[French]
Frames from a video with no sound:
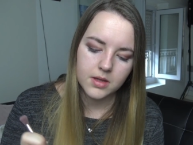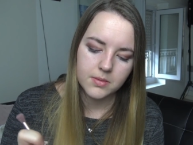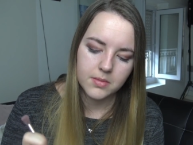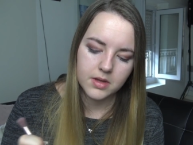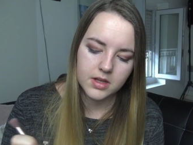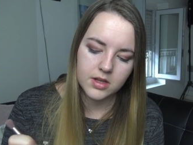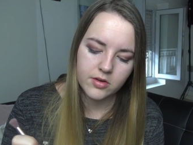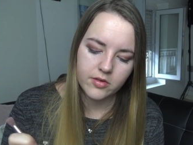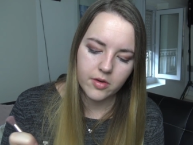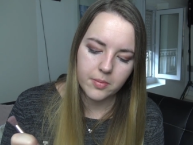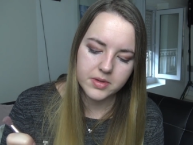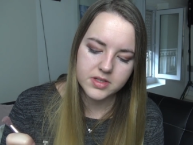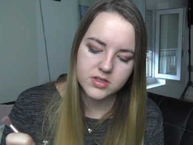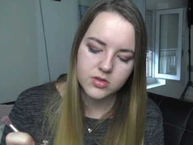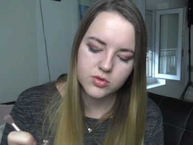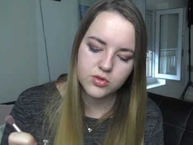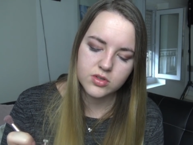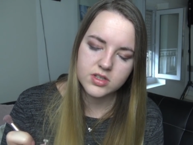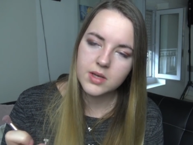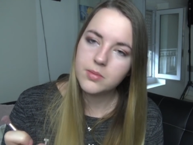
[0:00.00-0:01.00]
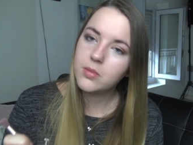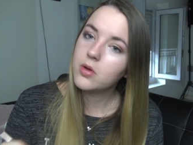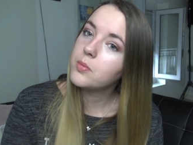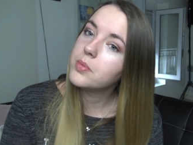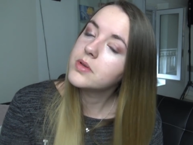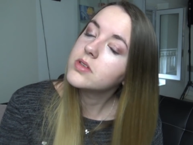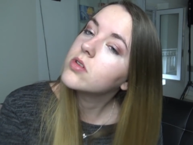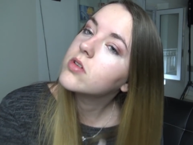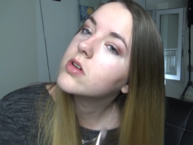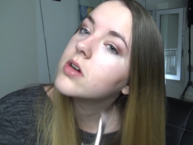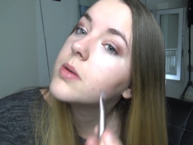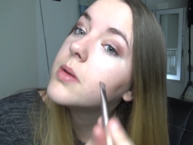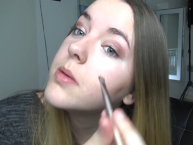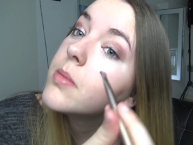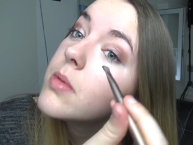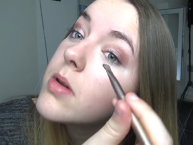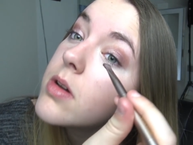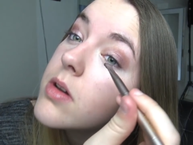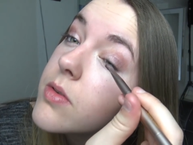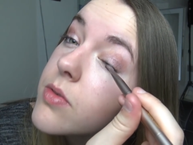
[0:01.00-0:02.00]
Maintenant on va passer au deuxième œil parce que quand
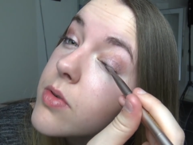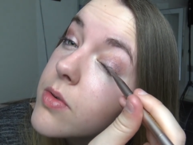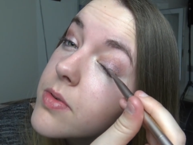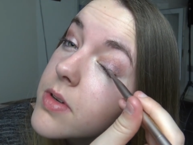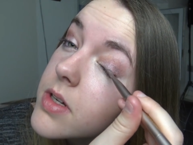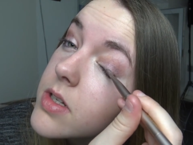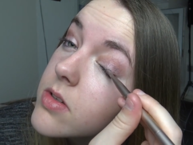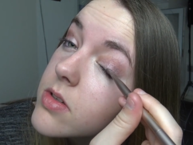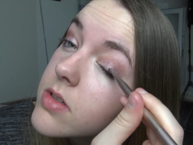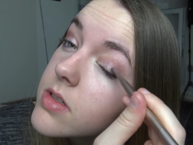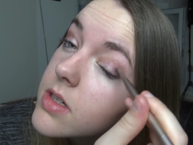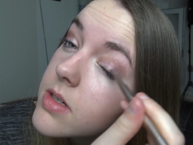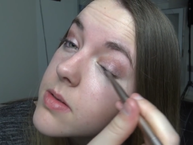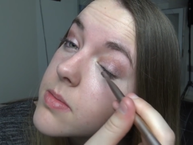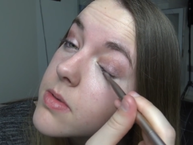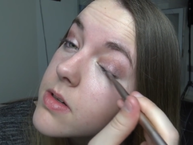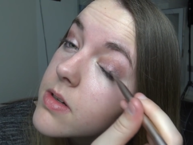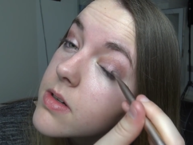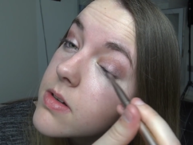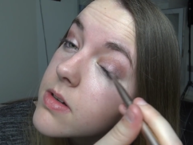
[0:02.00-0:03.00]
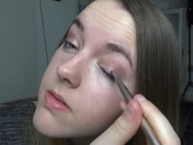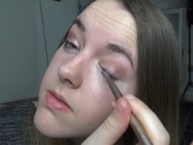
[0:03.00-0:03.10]
même faut faire le deuxième.